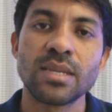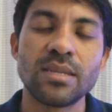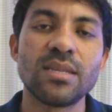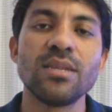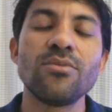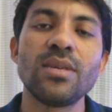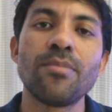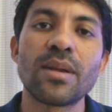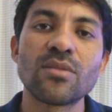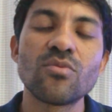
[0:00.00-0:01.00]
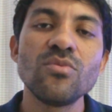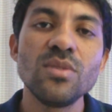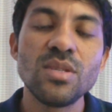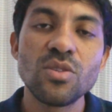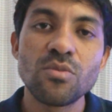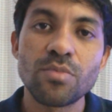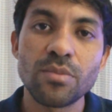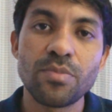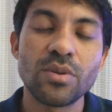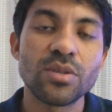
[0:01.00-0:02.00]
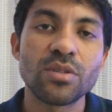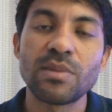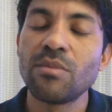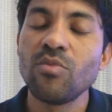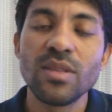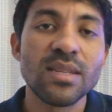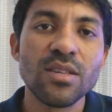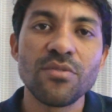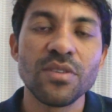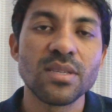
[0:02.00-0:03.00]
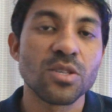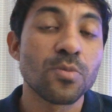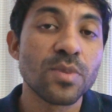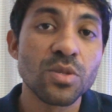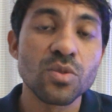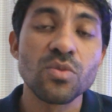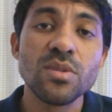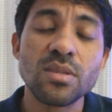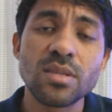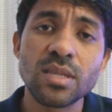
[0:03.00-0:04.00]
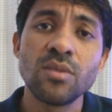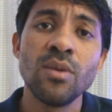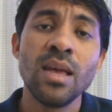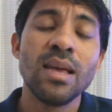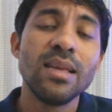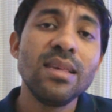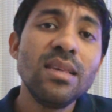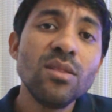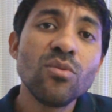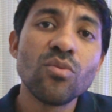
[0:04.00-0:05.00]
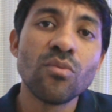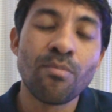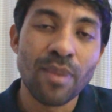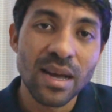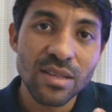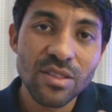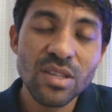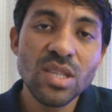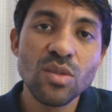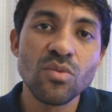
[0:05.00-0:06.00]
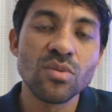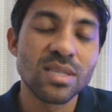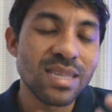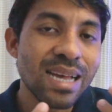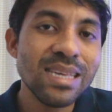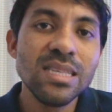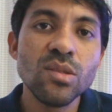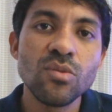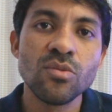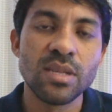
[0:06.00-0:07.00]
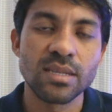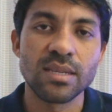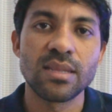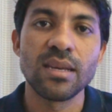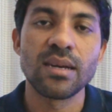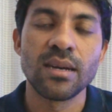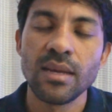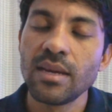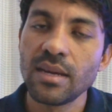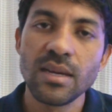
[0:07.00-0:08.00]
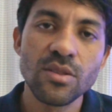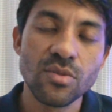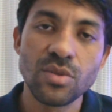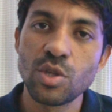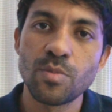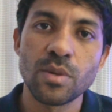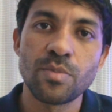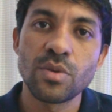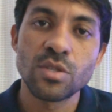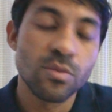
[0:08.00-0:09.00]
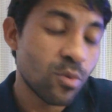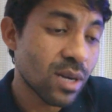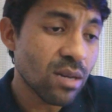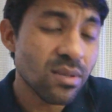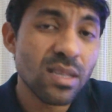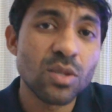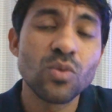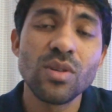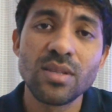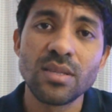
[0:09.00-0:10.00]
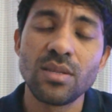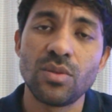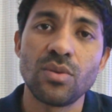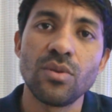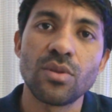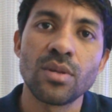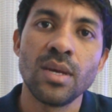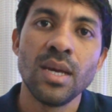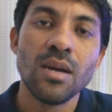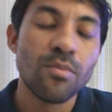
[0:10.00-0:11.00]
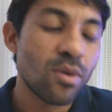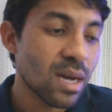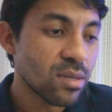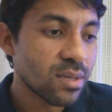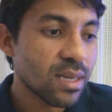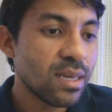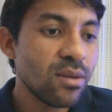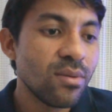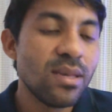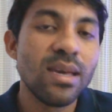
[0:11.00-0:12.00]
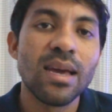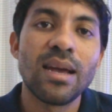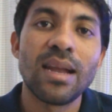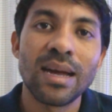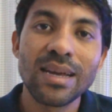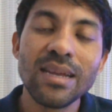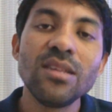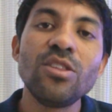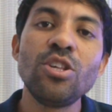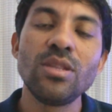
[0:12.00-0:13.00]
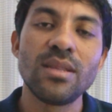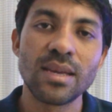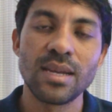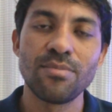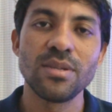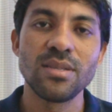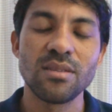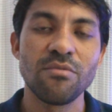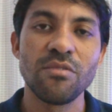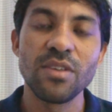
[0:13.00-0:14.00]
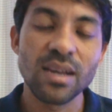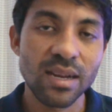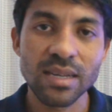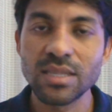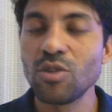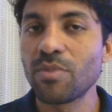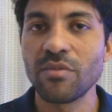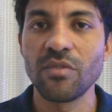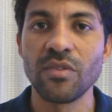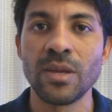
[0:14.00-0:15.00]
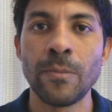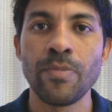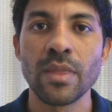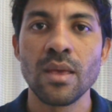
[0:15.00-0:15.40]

sendo que para tudo existe um propósito, mas muitas das vezes as pessoas estão indo, partindo, saindo dessa terra antes do seu propósito por causa das suas decisões, por causa daquilo que ela acredita que ela precisa viver, que ela nasceu para viver.